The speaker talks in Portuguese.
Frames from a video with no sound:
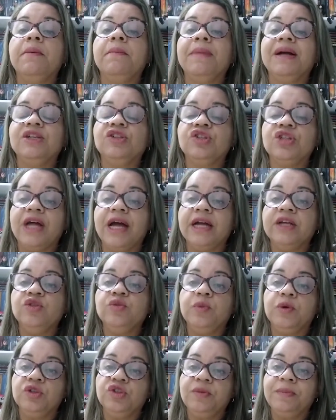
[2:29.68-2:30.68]
mais
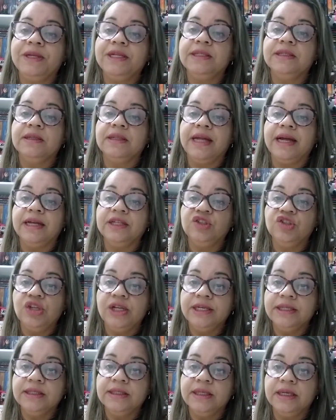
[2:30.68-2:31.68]
tarde pode apresentar a
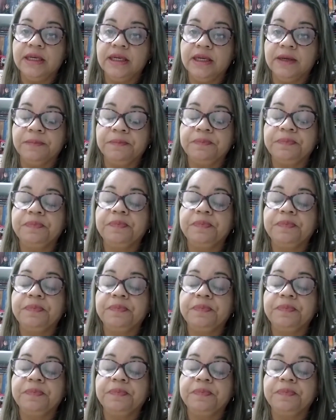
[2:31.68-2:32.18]
dislexia.